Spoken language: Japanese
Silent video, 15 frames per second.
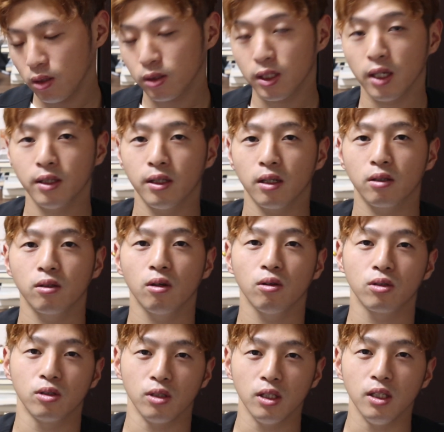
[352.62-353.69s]

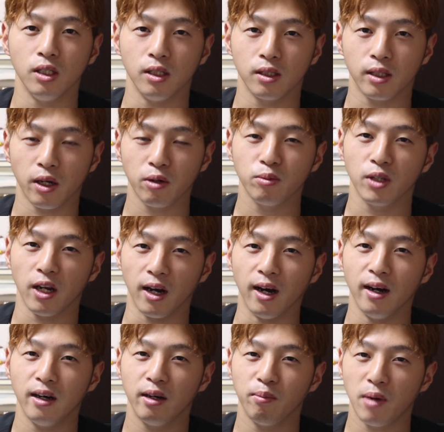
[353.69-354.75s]
サンタクロースに頼むな
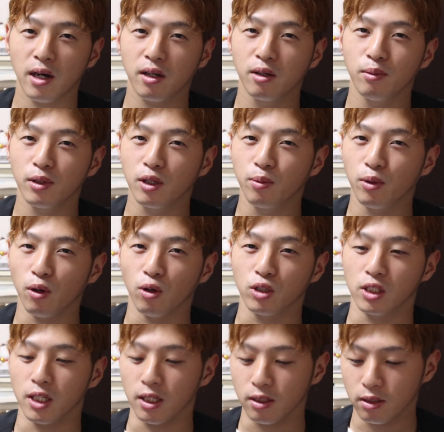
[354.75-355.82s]
ら MacBookPro 欲
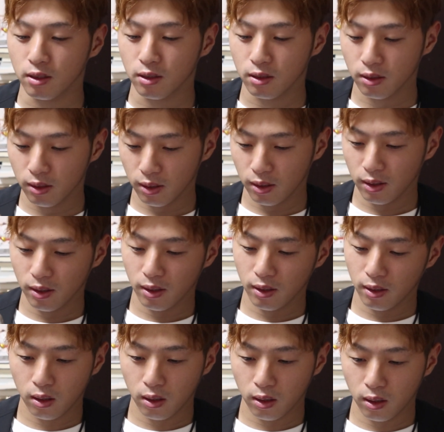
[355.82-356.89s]
しいです
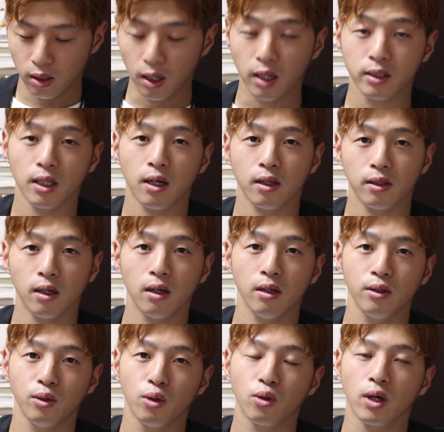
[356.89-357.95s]
朝方
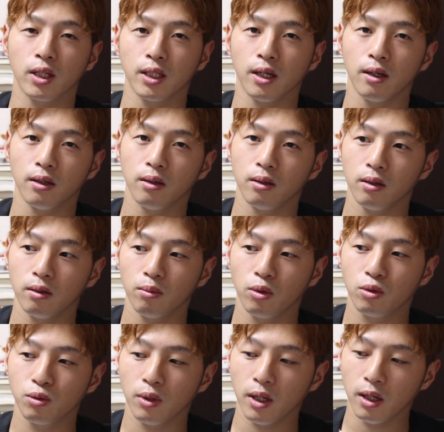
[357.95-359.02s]
夜方
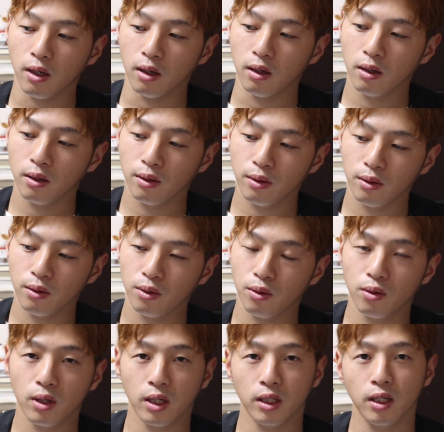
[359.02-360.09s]
僕はね
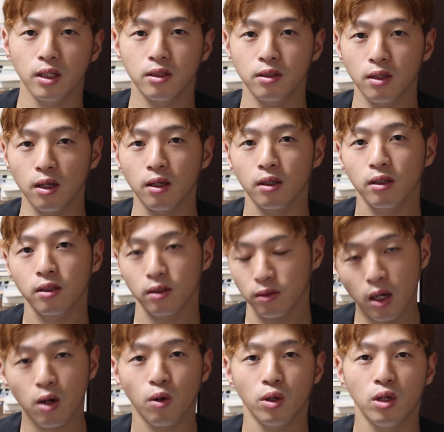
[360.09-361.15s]
夜型ですね
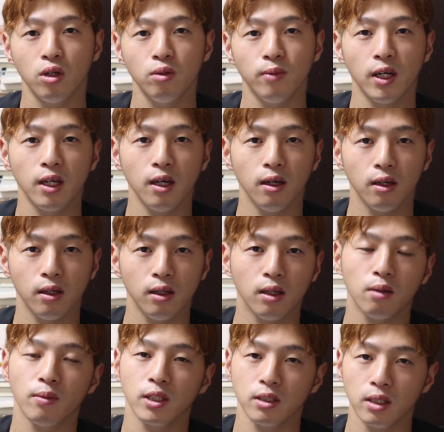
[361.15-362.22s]
結構昼まで寝
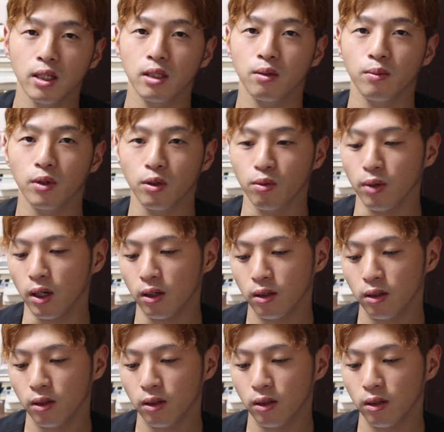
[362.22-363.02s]
てますね休みの日は